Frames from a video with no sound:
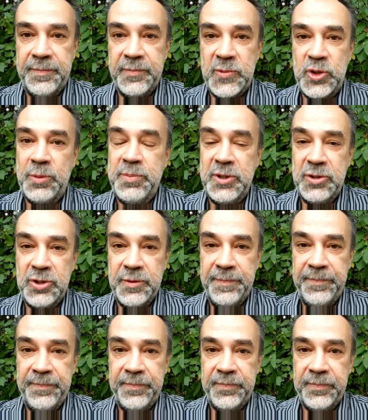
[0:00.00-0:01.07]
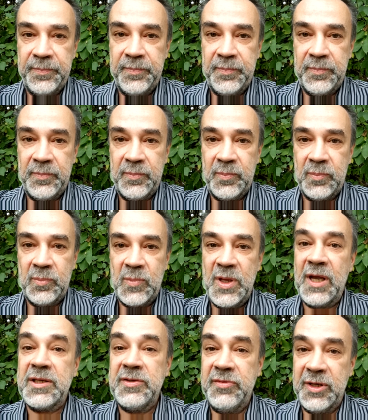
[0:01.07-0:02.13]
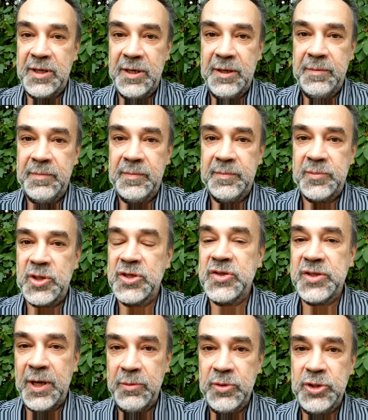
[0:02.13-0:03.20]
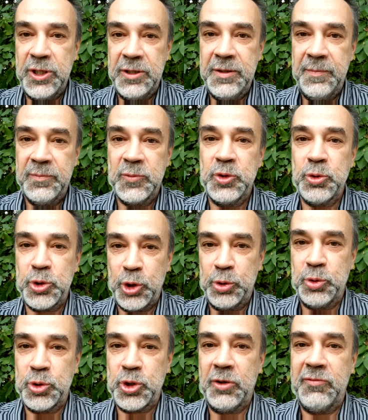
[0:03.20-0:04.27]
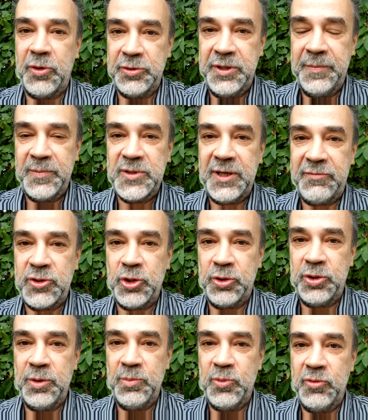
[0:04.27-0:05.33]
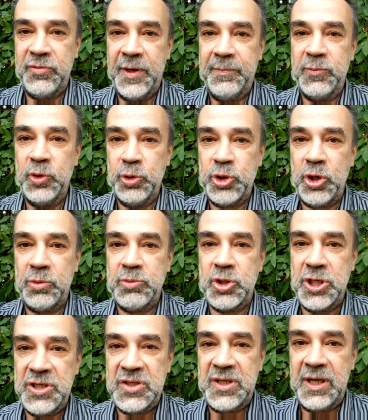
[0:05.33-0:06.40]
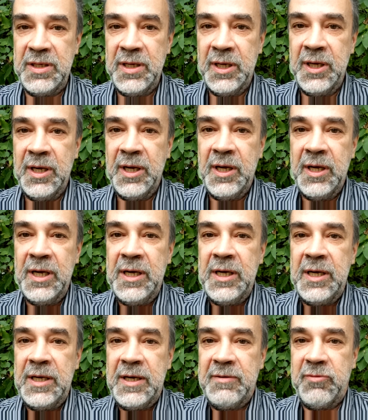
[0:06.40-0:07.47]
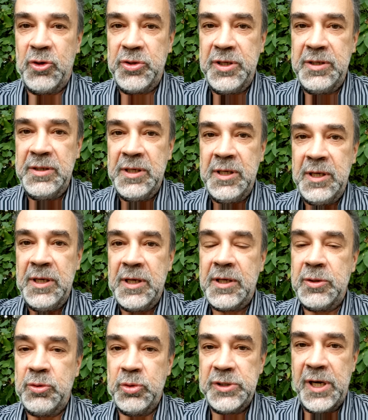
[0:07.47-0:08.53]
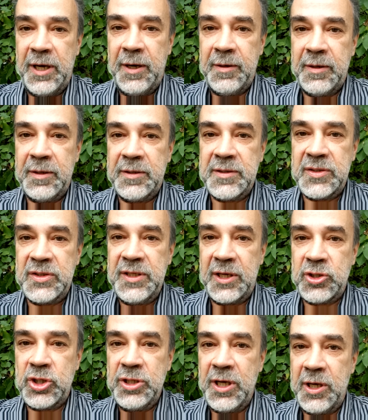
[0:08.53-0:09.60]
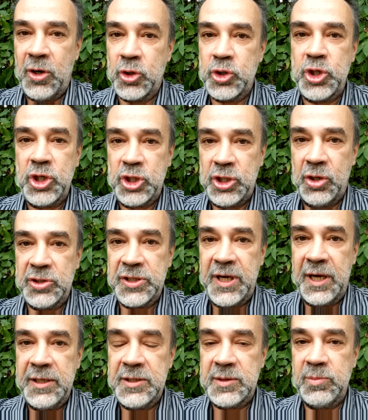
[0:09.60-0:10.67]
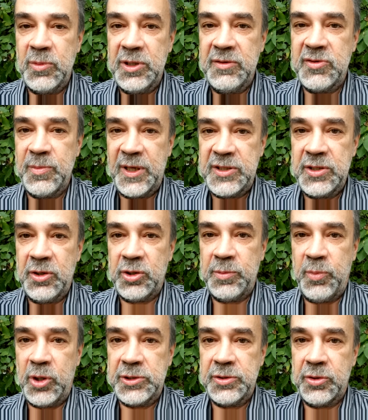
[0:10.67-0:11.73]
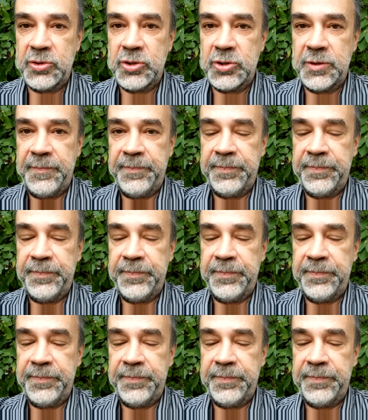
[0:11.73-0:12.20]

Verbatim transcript: Co pić? Jak zwykle, przez cały dzień dużo, dużo wody. Zawsze o tym mówię. Dużo czystej wody, która e, znacznie oczyszcza organizm i wzmacnia odporność.